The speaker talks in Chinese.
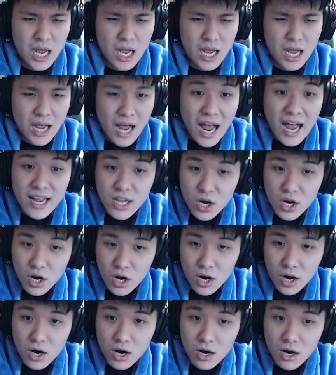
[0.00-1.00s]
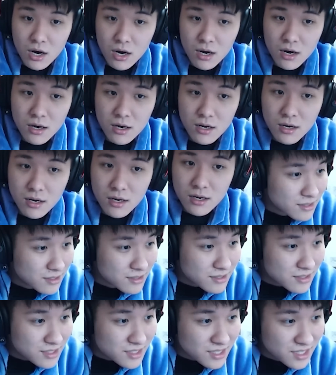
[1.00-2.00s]
哎呦，
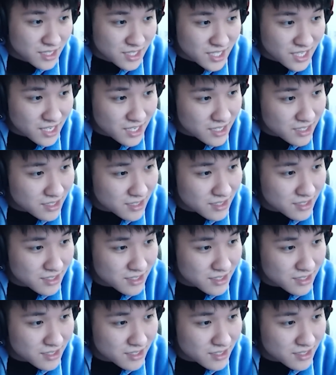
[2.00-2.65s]
直接